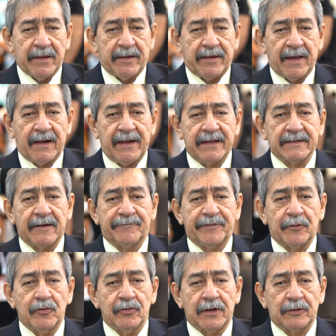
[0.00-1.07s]
que, além da
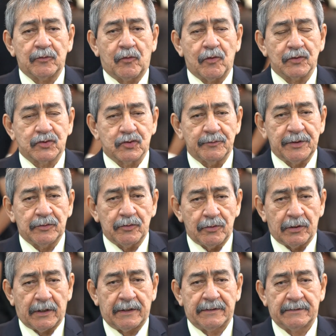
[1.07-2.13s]
figura do
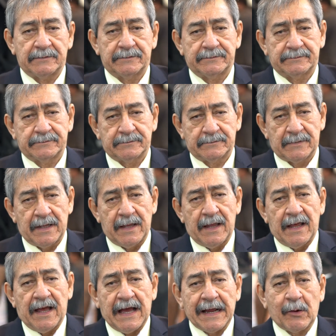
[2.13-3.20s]
consumidor,
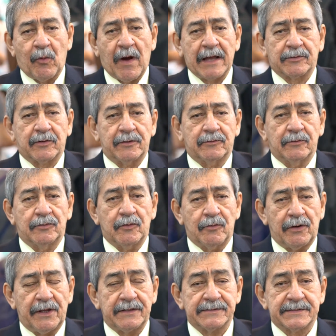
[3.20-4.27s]
a
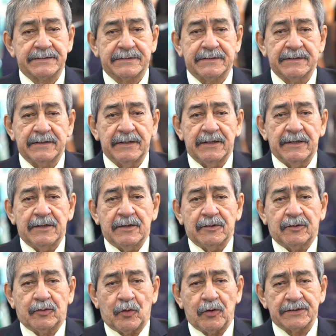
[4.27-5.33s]
482
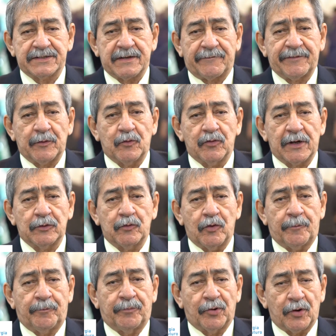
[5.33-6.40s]
trouxe a figura
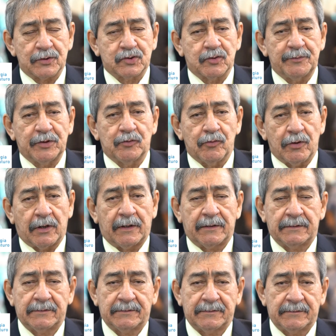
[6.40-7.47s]
do prosumidor.
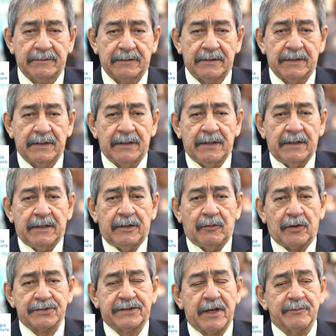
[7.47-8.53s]

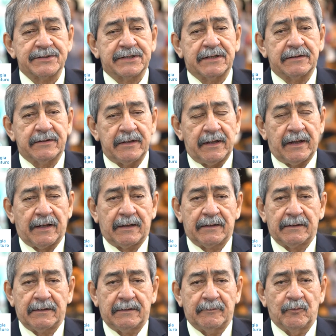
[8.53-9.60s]
Nós temos que ter
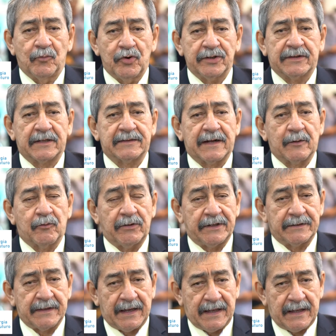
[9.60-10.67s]
muita
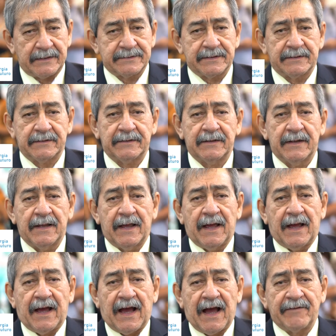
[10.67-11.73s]
tranquilidade,
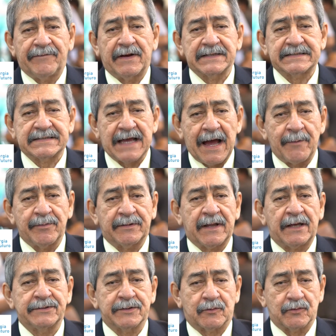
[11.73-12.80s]
avançarmos
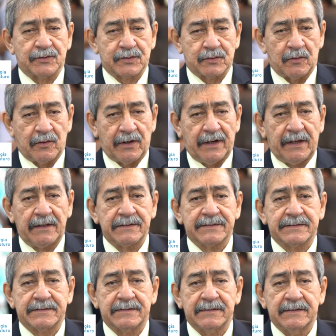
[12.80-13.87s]
nas
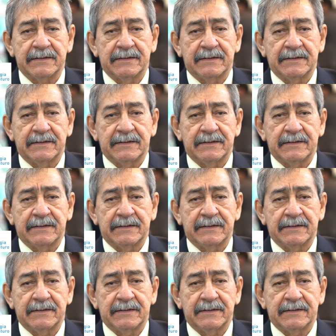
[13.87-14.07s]
discussões